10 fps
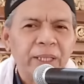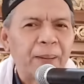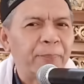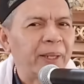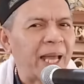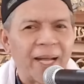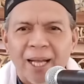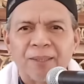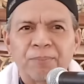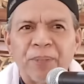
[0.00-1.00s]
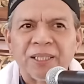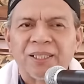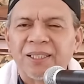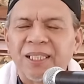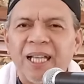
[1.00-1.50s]
dia pedagang
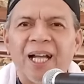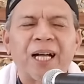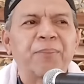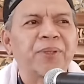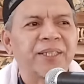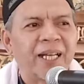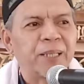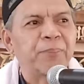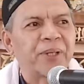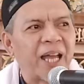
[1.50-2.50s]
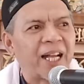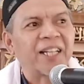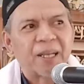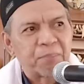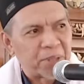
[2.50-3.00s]
pasti akan menjadi
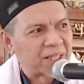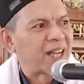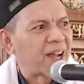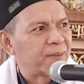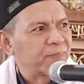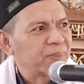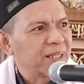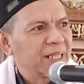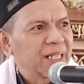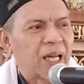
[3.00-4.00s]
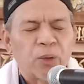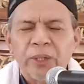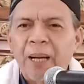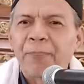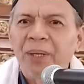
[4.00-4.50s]
pedagang yang berkah. Kalau
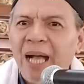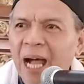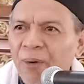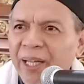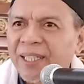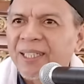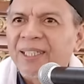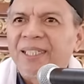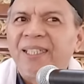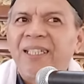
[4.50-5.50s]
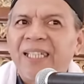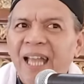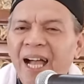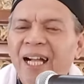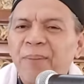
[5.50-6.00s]
dia pegawai
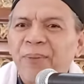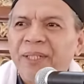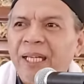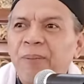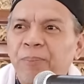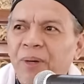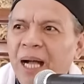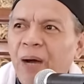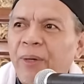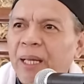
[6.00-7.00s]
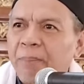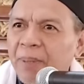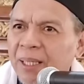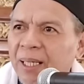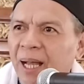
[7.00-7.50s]
dia akan menjadi pegawai
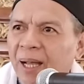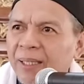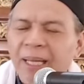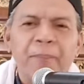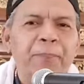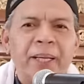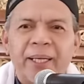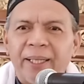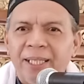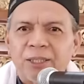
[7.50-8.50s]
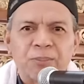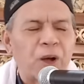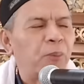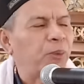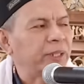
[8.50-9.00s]
yang berkah, yang PNS
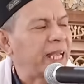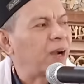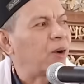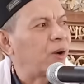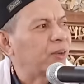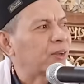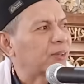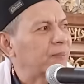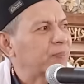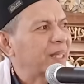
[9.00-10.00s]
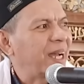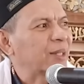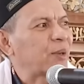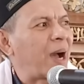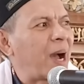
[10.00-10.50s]
maupun yang honor atau